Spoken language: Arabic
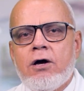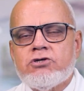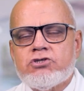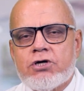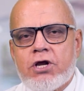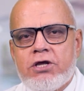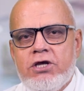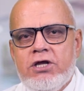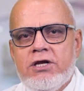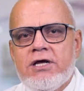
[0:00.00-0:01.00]

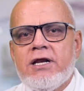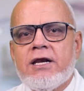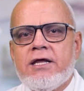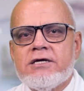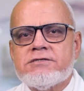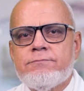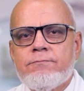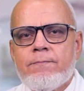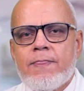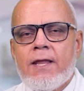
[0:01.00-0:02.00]
الشرايين إلى الجسم
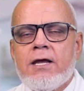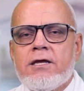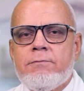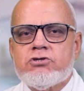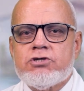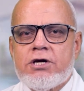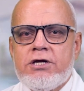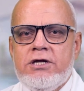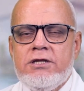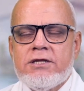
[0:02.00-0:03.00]
يبقى
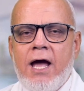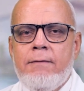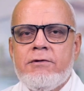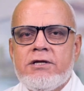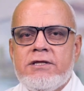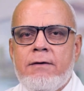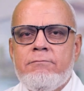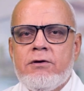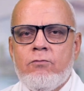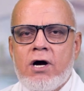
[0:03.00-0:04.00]
الشرايين تحمل
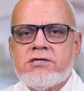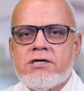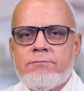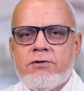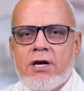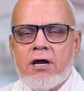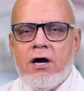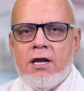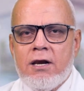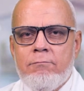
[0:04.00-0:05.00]
الدم المؤكسد من
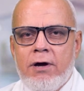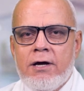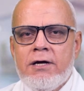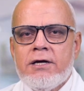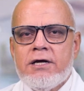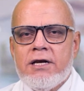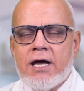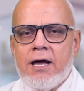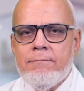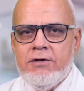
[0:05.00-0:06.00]
القلب إلى
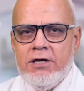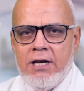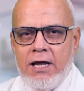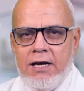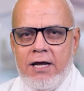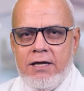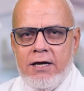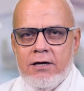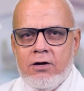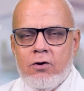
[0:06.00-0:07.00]
جميع الخلايا
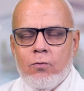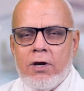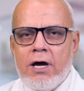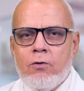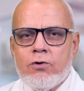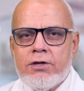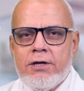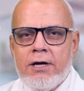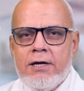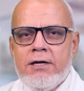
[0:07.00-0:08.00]

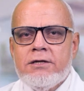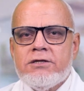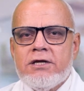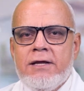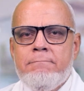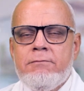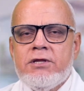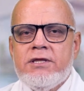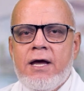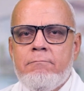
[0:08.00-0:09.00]
والأوردة تلم
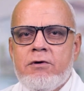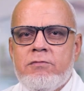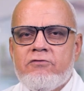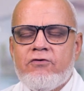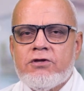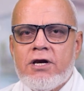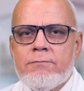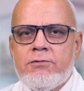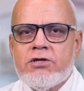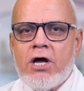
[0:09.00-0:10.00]
الدم بالفضلات
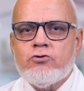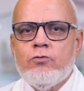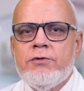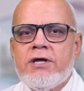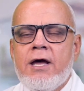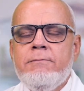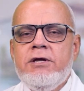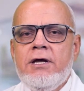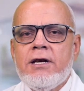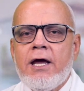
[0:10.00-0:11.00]
بتاعته من
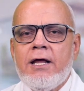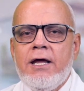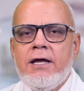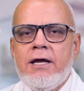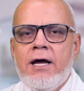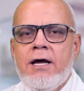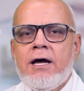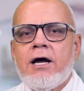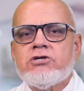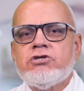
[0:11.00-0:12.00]
جميع الخلايا
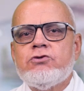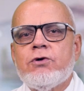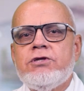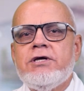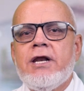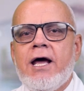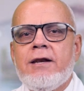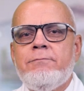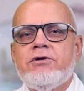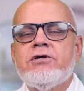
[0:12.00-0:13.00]
عشان توديه
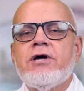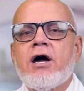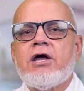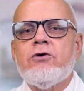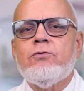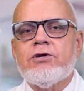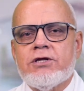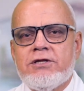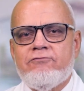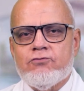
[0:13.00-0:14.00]
القلب ينقيه
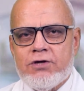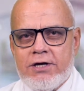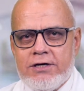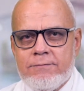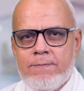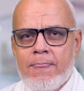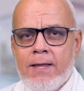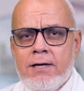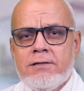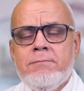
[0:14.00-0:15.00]
وينضفه تاني
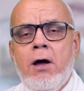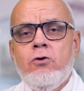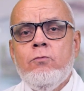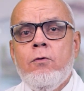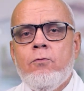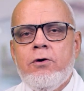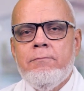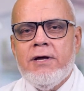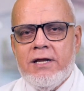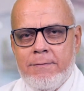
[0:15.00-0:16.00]
دي معلومة
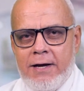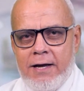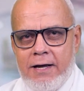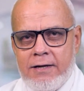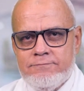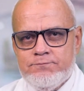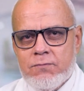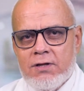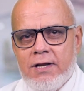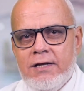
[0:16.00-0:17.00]
مهمة ليه بقى؟
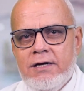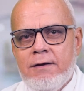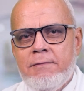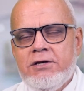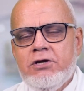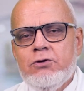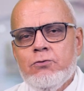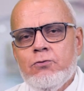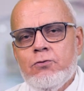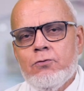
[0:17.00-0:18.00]
لأن لما نيجي
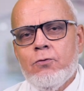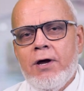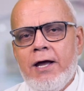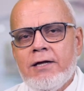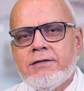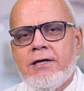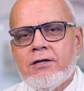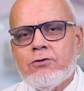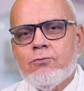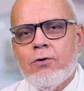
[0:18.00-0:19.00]
نقول واحد
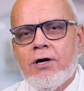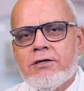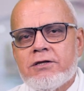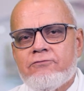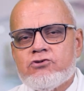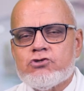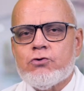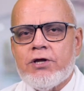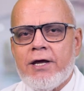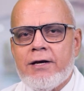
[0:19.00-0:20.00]
جات له جلطة في
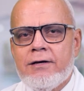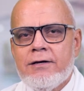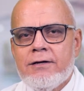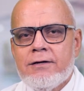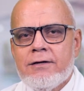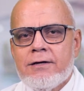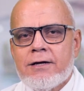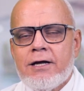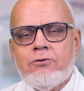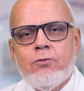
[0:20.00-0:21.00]
الشريان
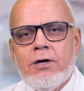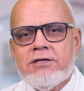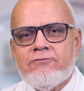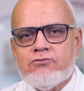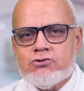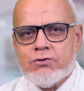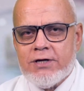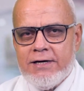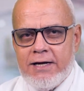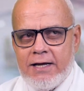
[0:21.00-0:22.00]
جات له جلطه في
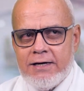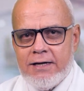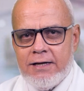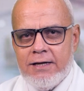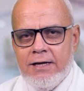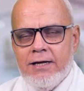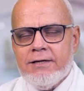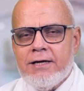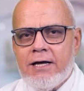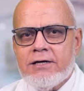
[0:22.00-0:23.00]
الشريان يعني ايه
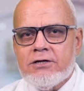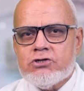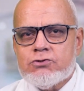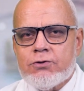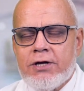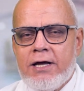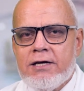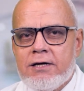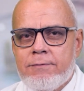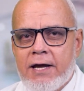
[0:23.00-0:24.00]
يعني الشريان
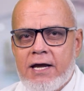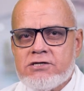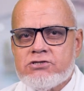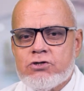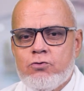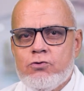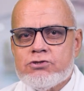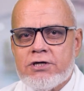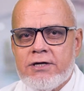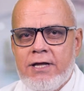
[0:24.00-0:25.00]
اللي بيغذي
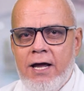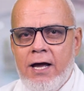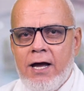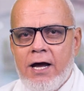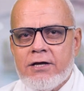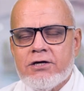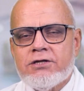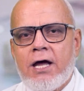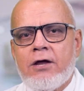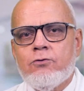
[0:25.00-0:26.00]
الجزء ده
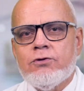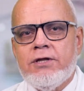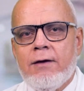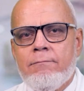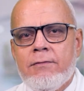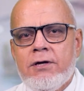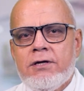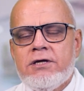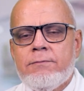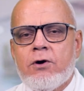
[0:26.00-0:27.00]
هينقطع عنه الدم
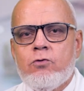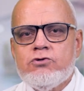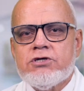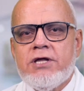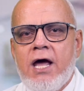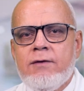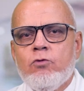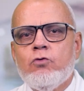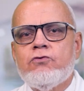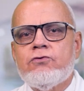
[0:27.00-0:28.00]
يبقى الجزء ده
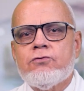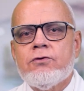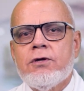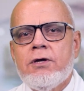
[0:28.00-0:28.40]
هيموت